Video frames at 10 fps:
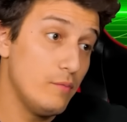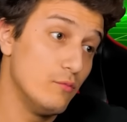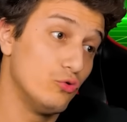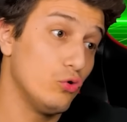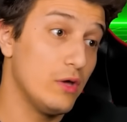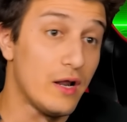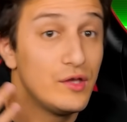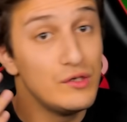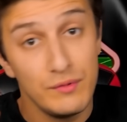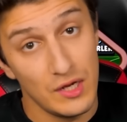Ne yapayım ya? Çok
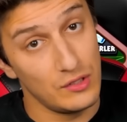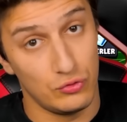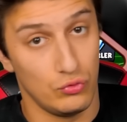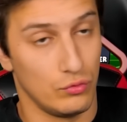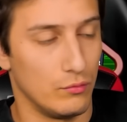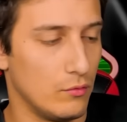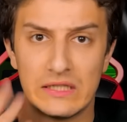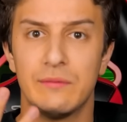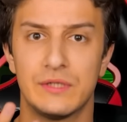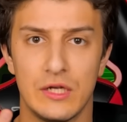yaratıcı bir şey istiyorum.
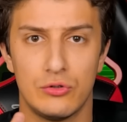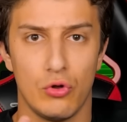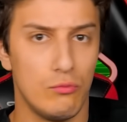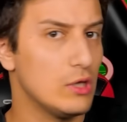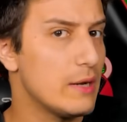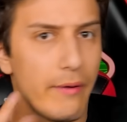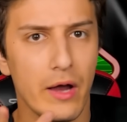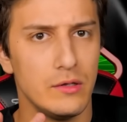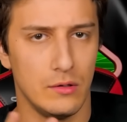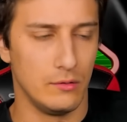Farklı bir şey istiyorum. Bunlar hep
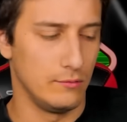aynı.